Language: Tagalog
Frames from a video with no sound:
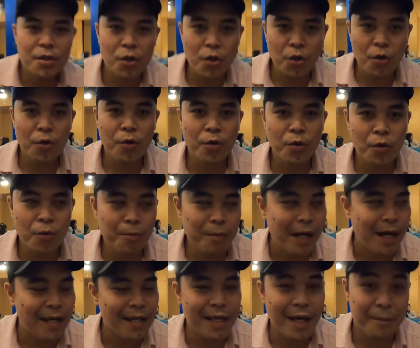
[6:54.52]
So,
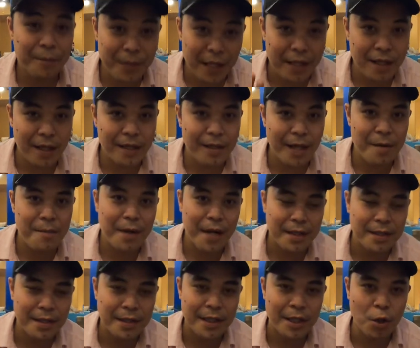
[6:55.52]
bali update lang tayo
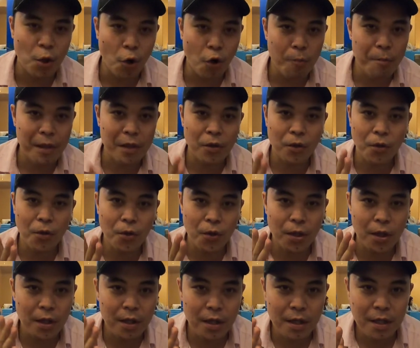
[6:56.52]
mga sadik.
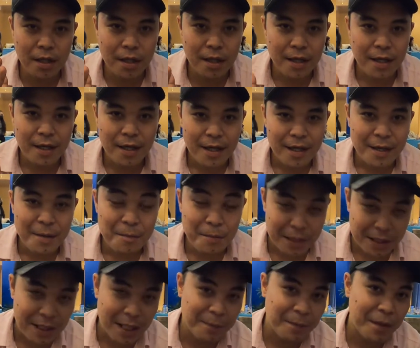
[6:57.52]
Overall, ano
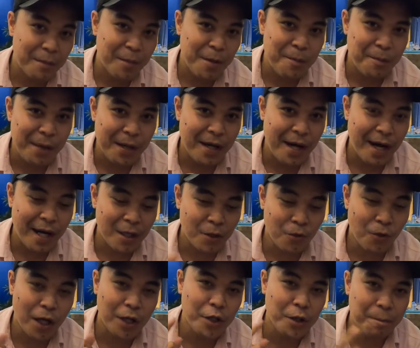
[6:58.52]
masarap naman yung pagkain.
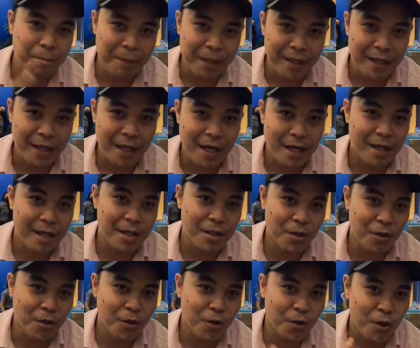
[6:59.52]
Kung ano yung binayaran nyo,